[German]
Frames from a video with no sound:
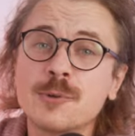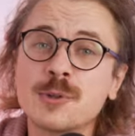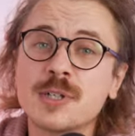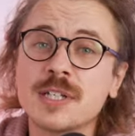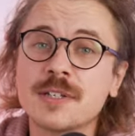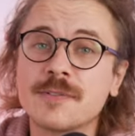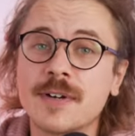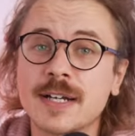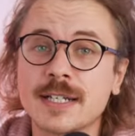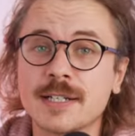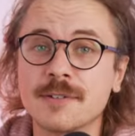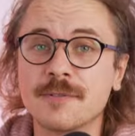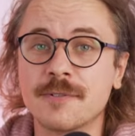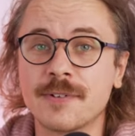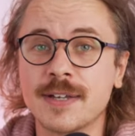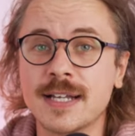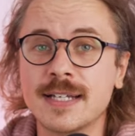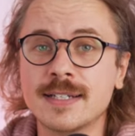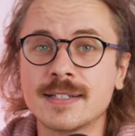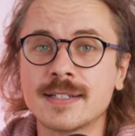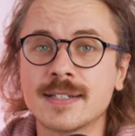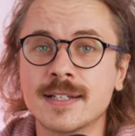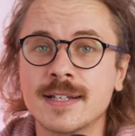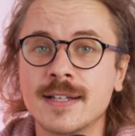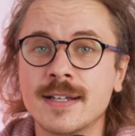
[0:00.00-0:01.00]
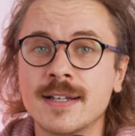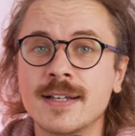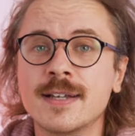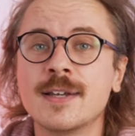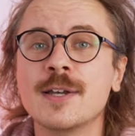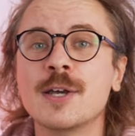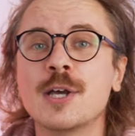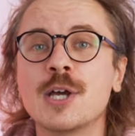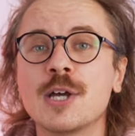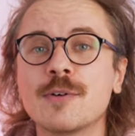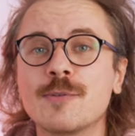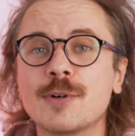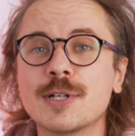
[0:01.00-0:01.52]
wirklich weit entfernt.
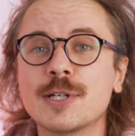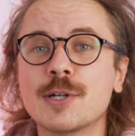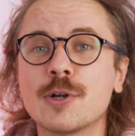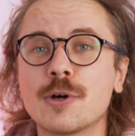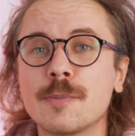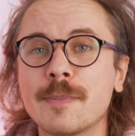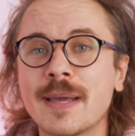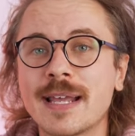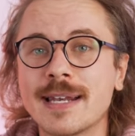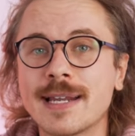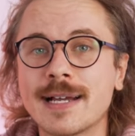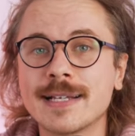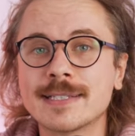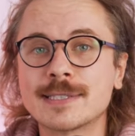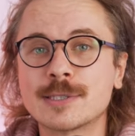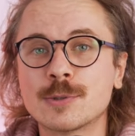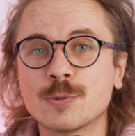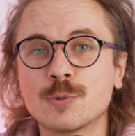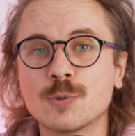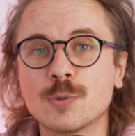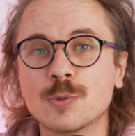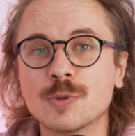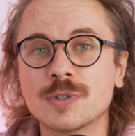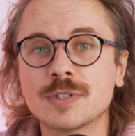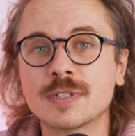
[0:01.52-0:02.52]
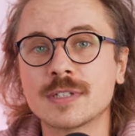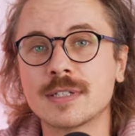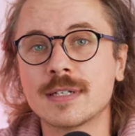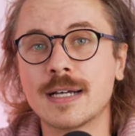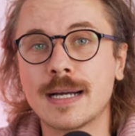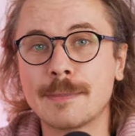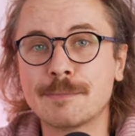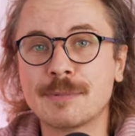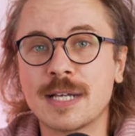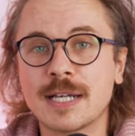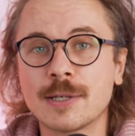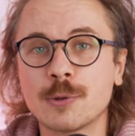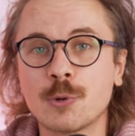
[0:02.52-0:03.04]
Wollt ihr noch mehr Leistung und äh,
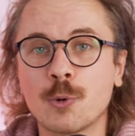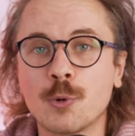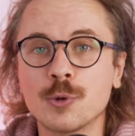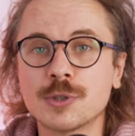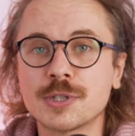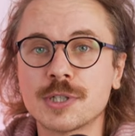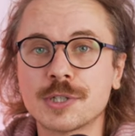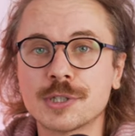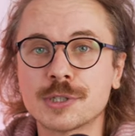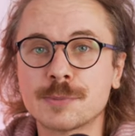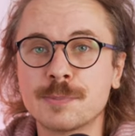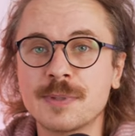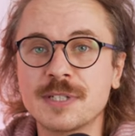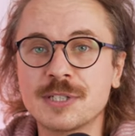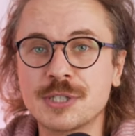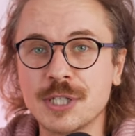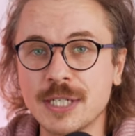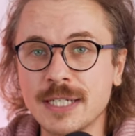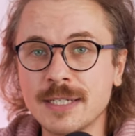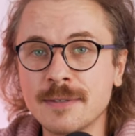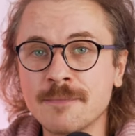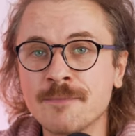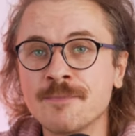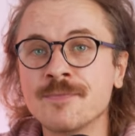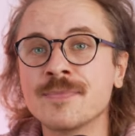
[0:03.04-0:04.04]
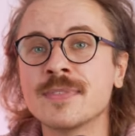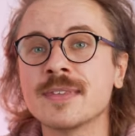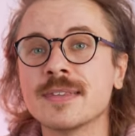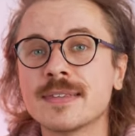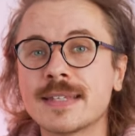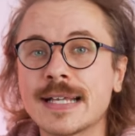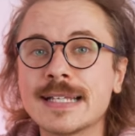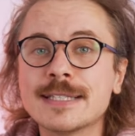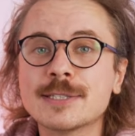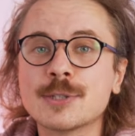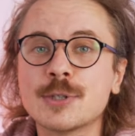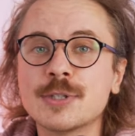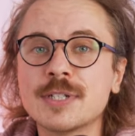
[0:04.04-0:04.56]
habt ein größeres Budget,
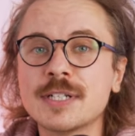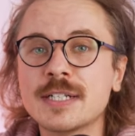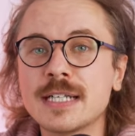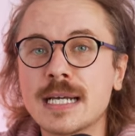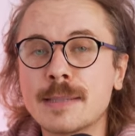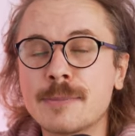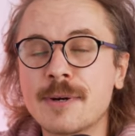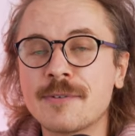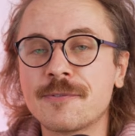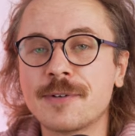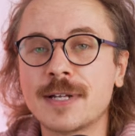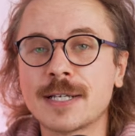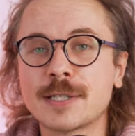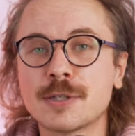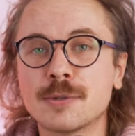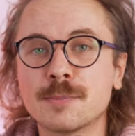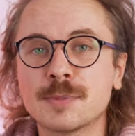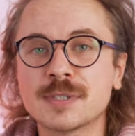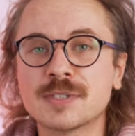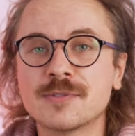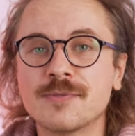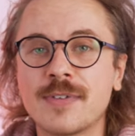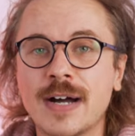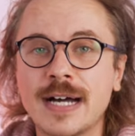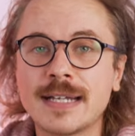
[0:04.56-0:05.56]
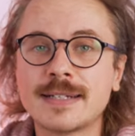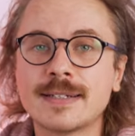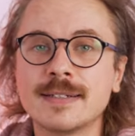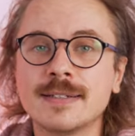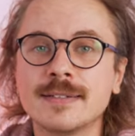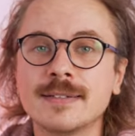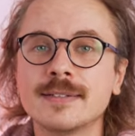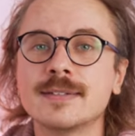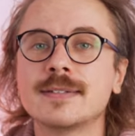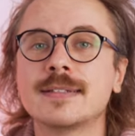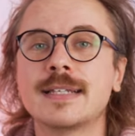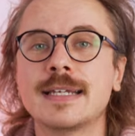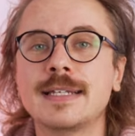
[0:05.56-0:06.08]
dann solltet ihr aber vielleicht noch ein bisschen
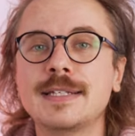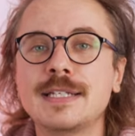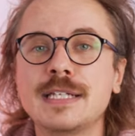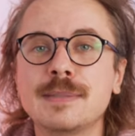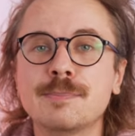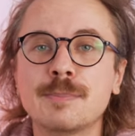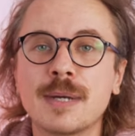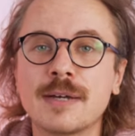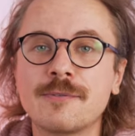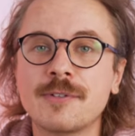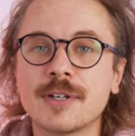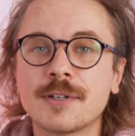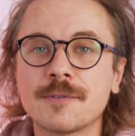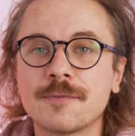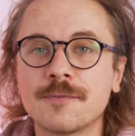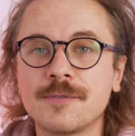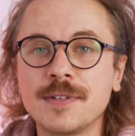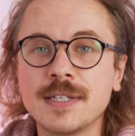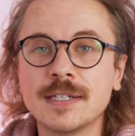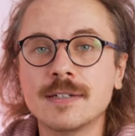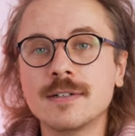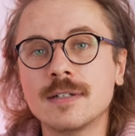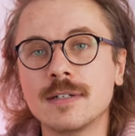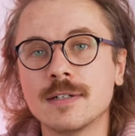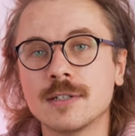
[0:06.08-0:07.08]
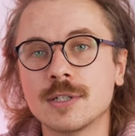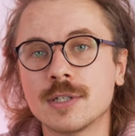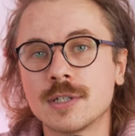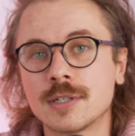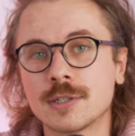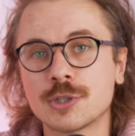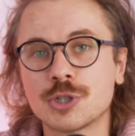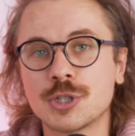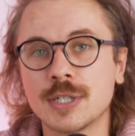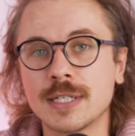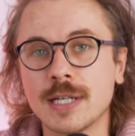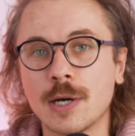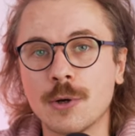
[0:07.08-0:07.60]
warten, denn die Mavic 4 äh,
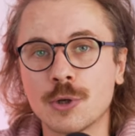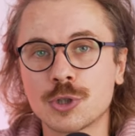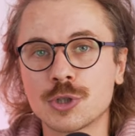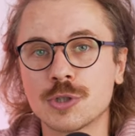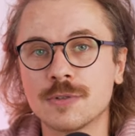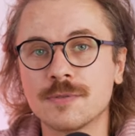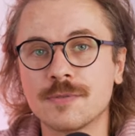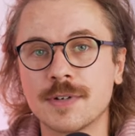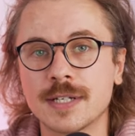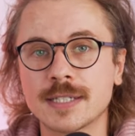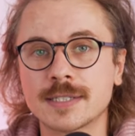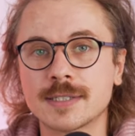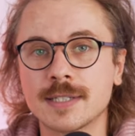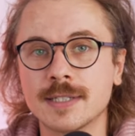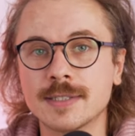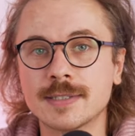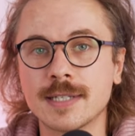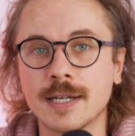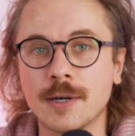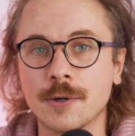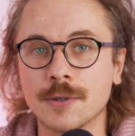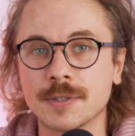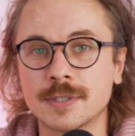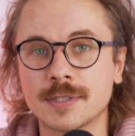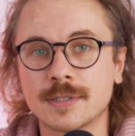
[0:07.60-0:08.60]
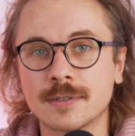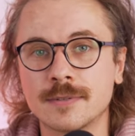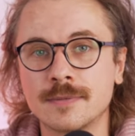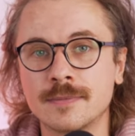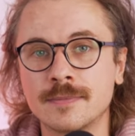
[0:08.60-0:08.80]
steht auch schon fast ins Haus.